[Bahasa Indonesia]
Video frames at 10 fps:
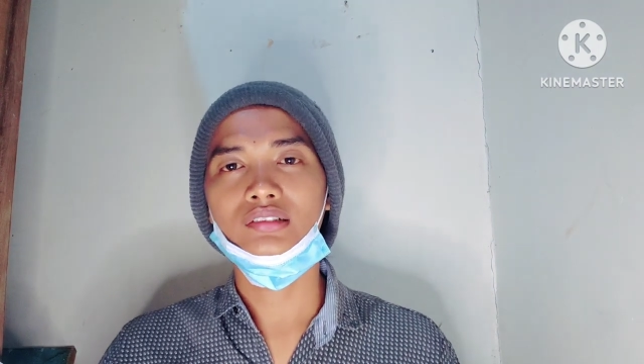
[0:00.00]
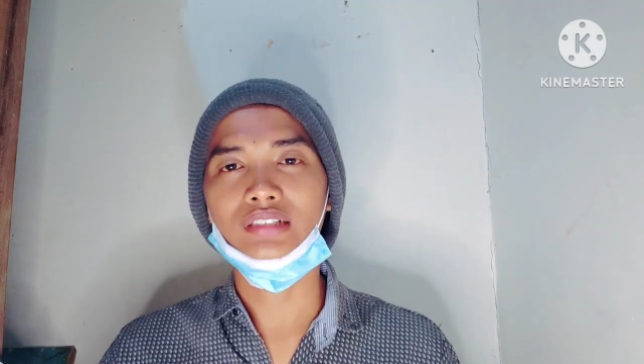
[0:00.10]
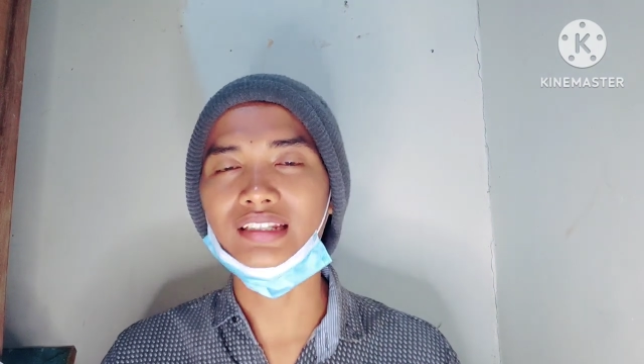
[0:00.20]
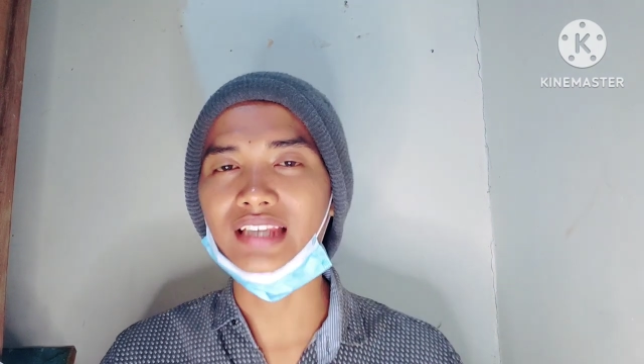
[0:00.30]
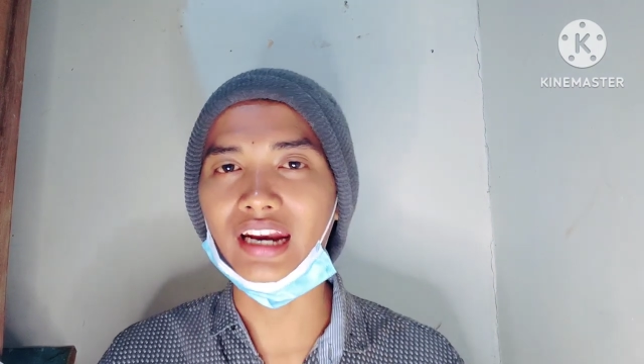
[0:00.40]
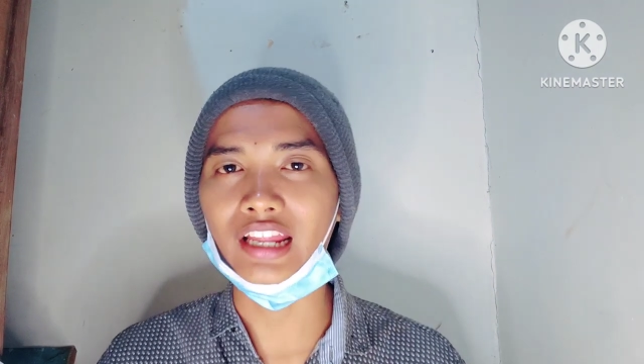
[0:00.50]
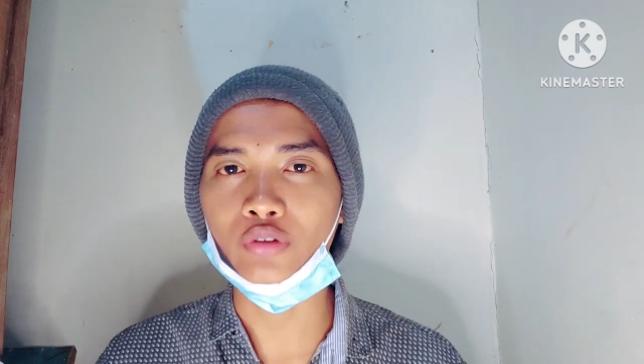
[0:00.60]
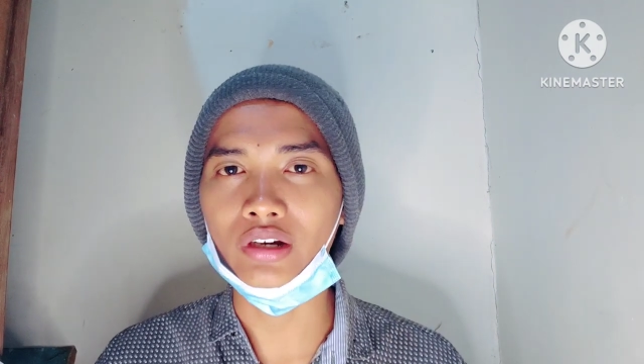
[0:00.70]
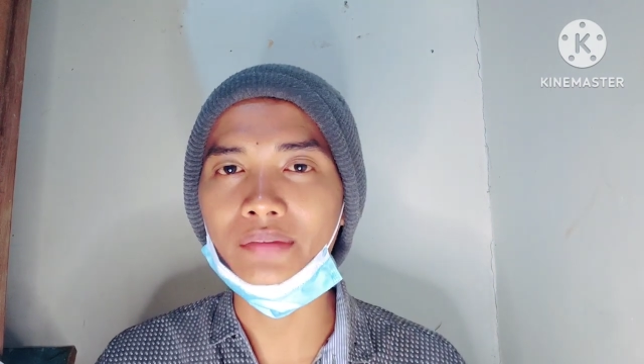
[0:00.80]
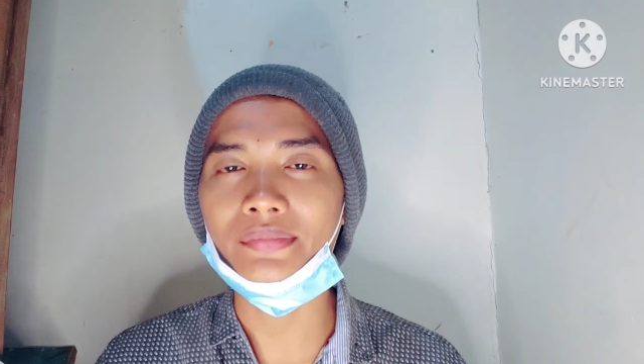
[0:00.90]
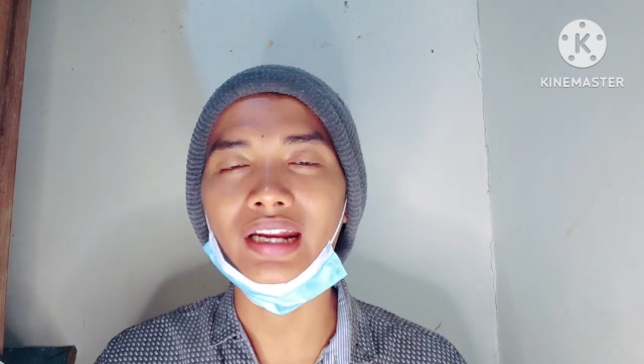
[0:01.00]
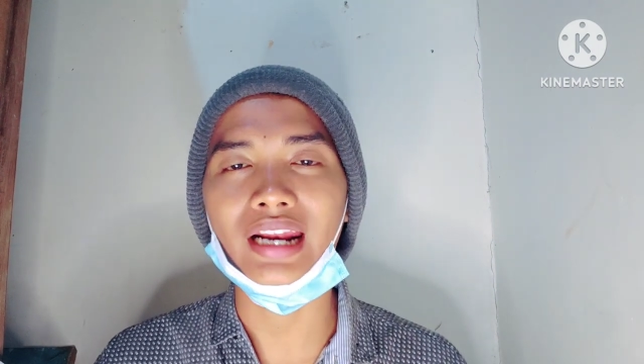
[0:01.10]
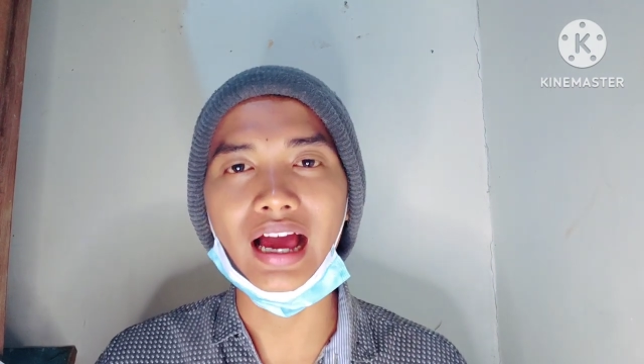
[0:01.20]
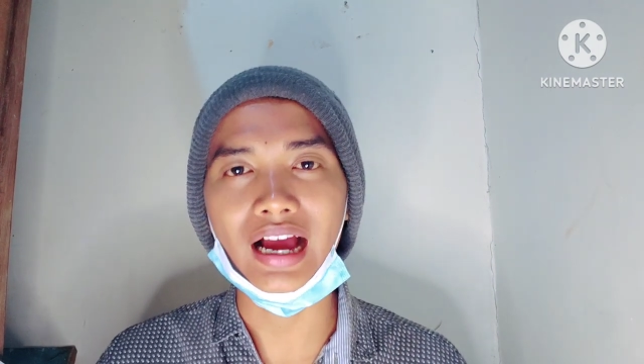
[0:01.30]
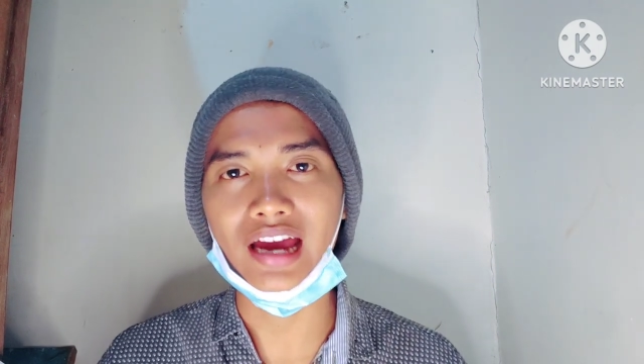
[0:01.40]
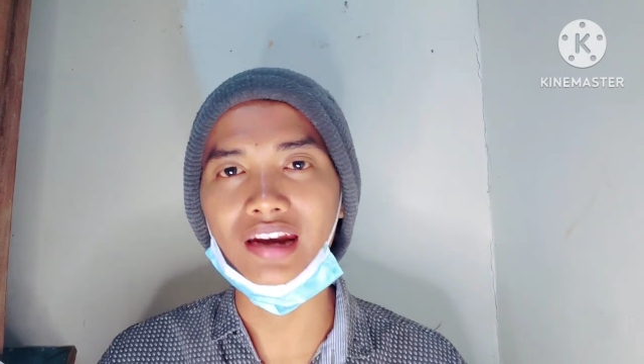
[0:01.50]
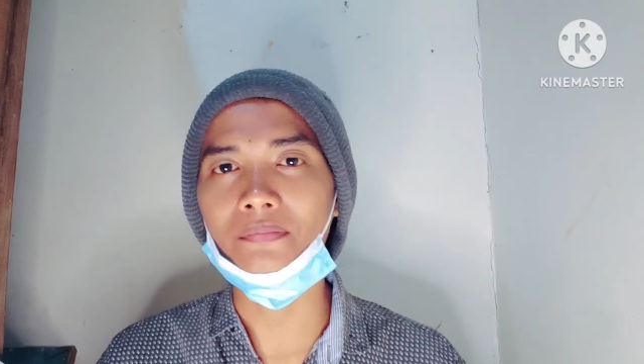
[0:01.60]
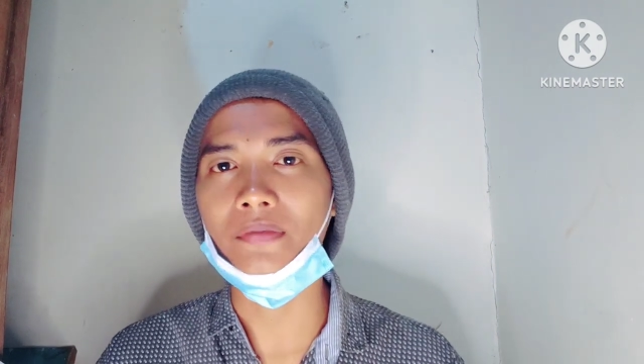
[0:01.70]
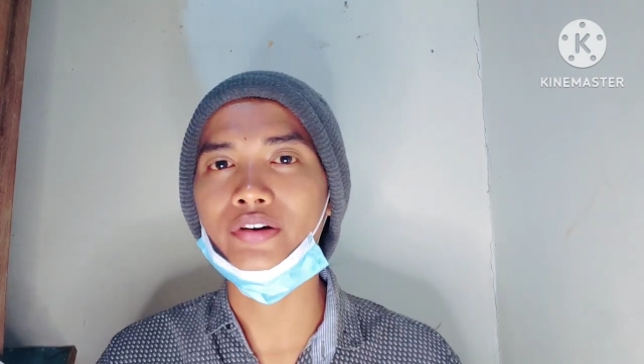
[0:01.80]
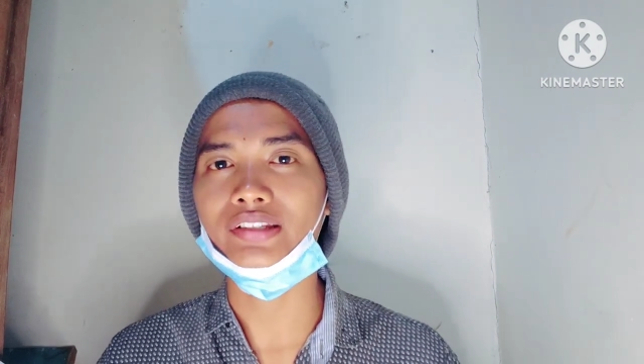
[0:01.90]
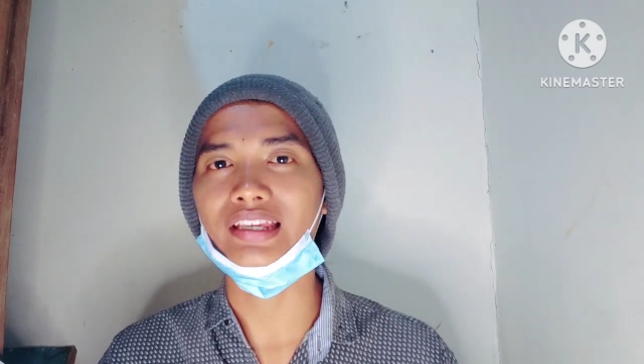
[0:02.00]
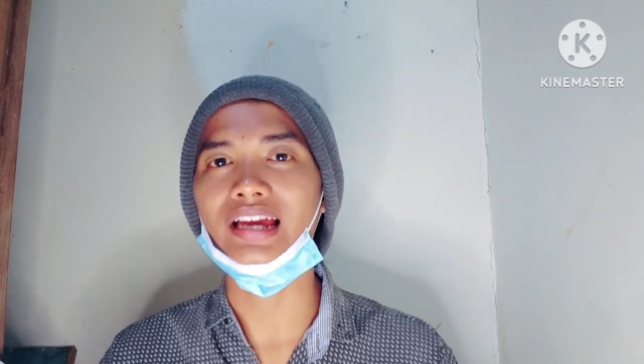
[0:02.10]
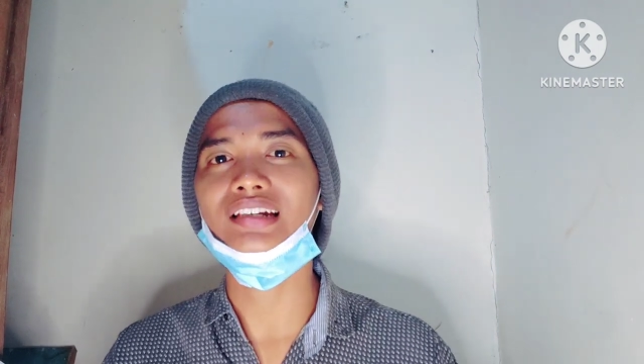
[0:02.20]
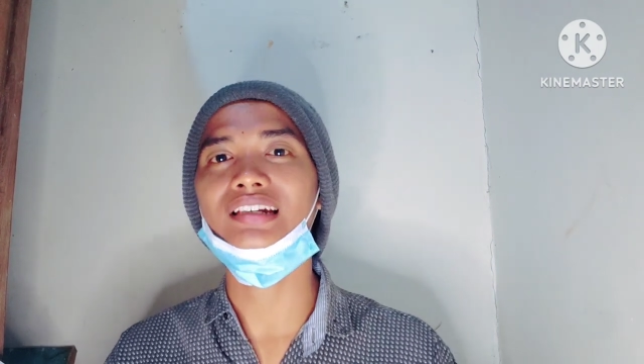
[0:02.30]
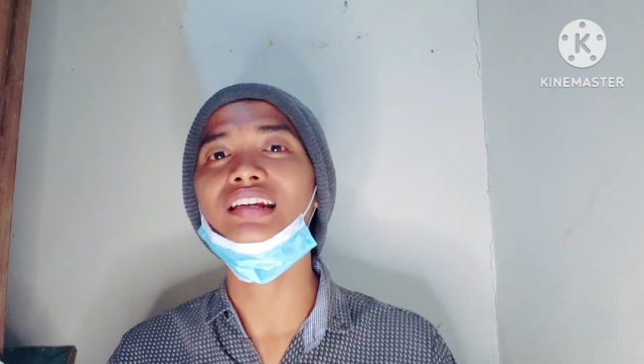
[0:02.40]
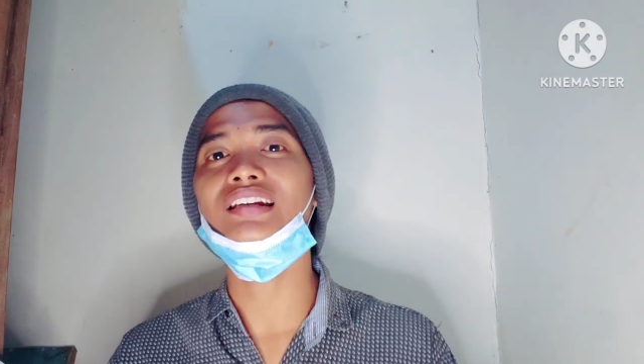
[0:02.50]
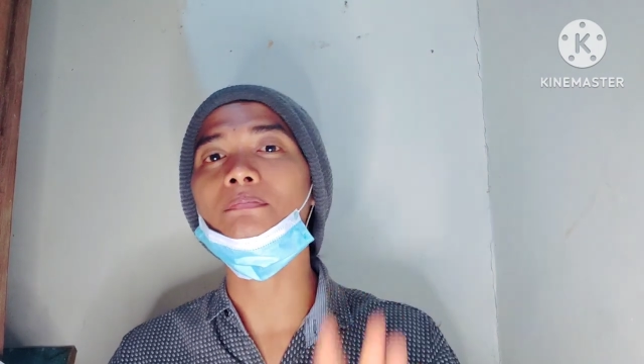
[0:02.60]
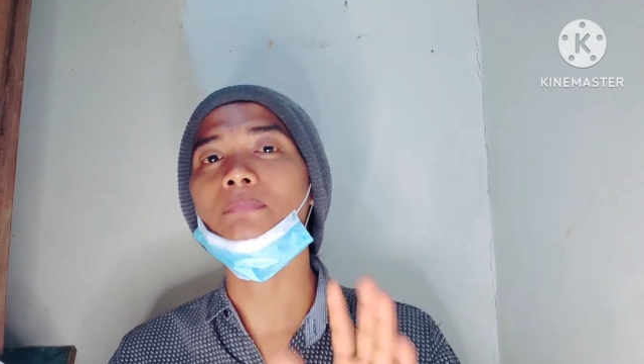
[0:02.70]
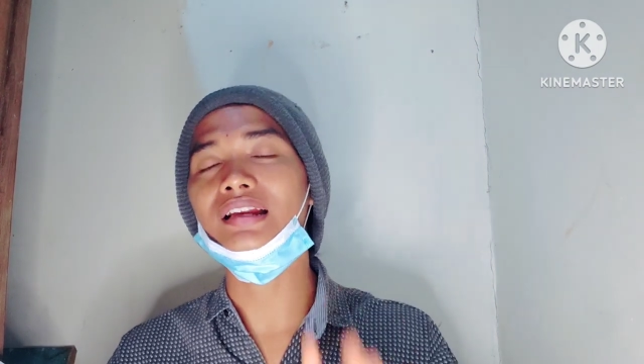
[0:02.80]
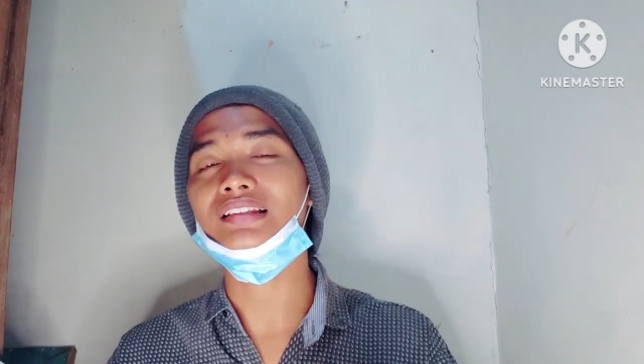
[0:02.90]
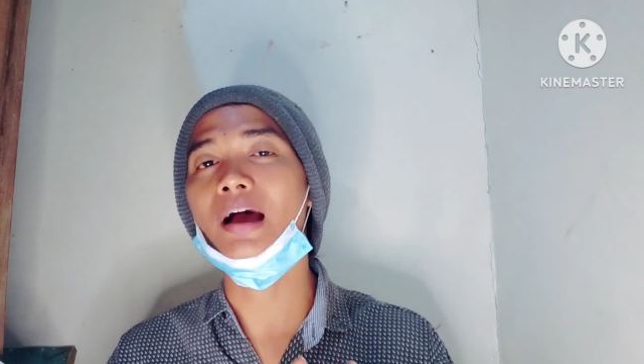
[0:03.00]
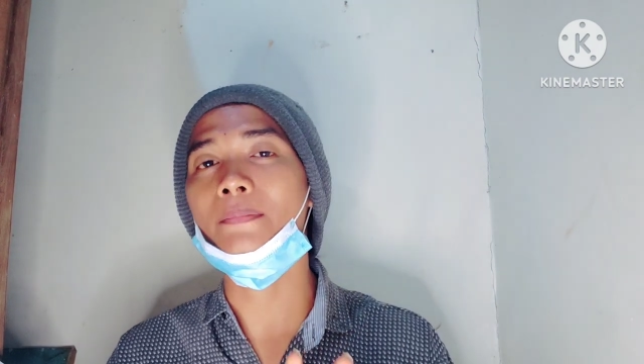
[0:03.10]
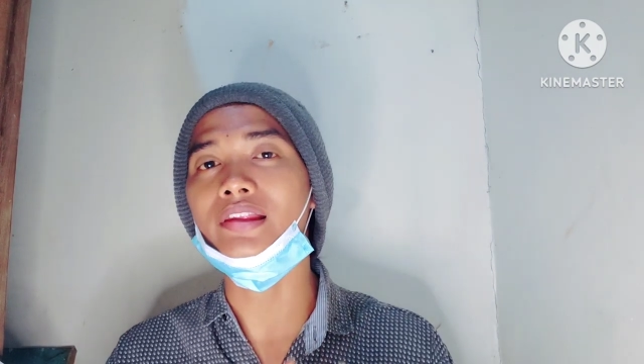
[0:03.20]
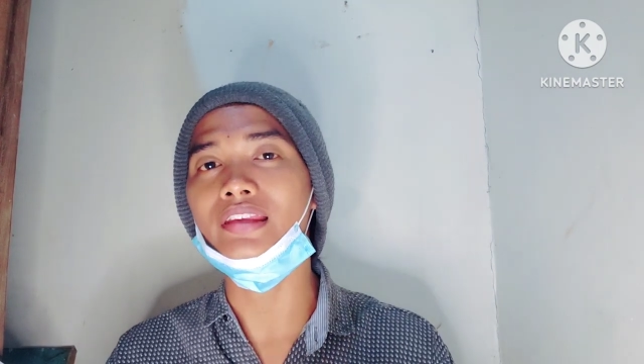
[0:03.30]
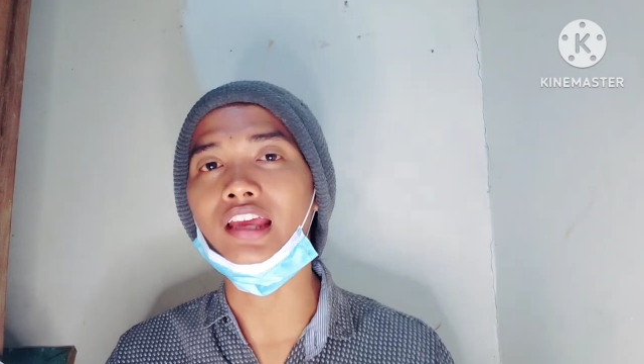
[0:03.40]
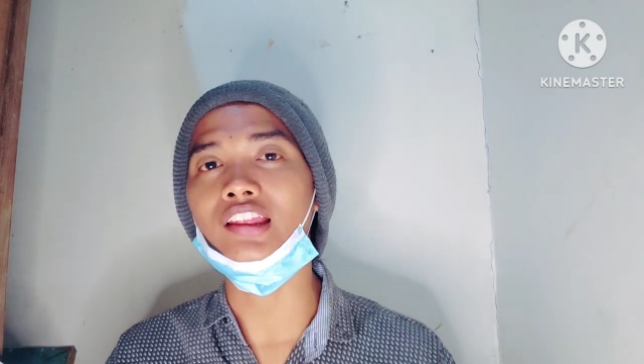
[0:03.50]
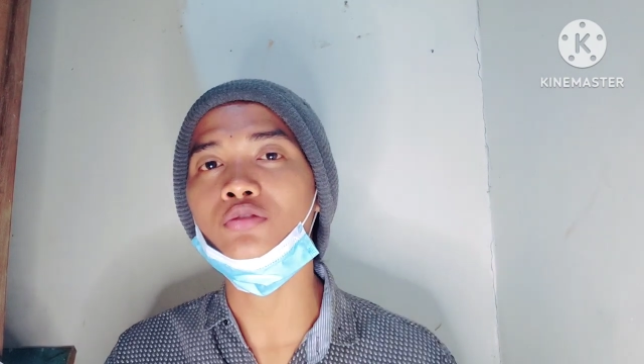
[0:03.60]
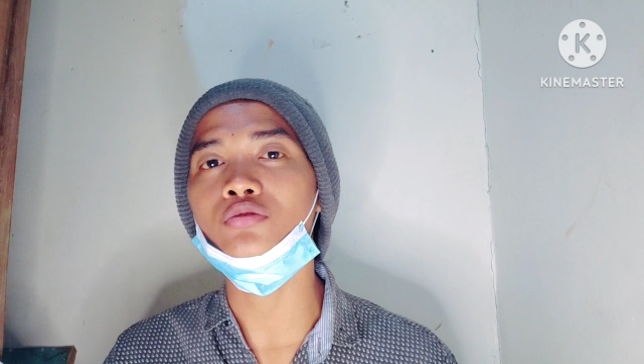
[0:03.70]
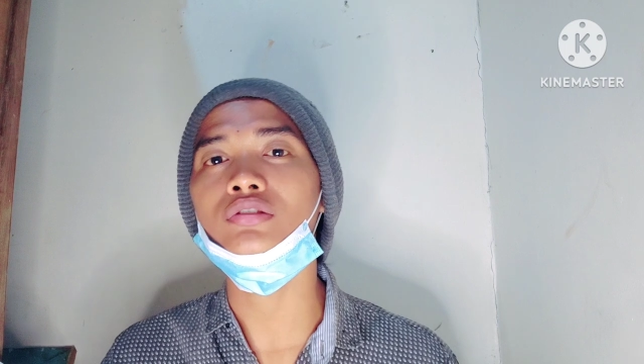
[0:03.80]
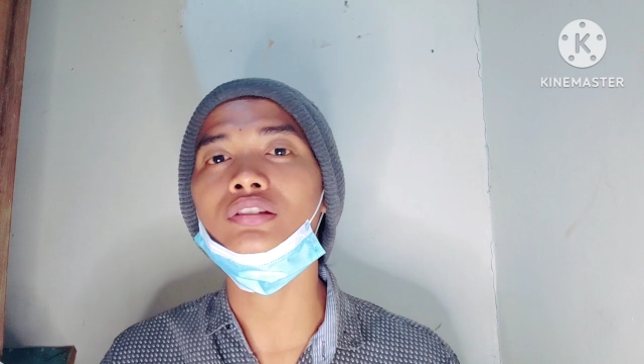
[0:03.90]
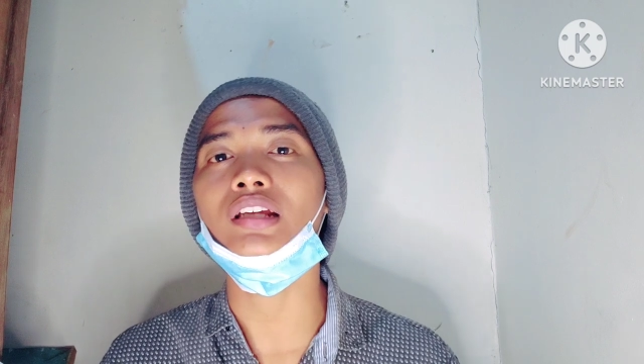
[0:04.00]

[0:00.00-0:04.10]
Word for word: Dan sang Ratu Adil menerangkan bahwasanya di depan sahabatnya itu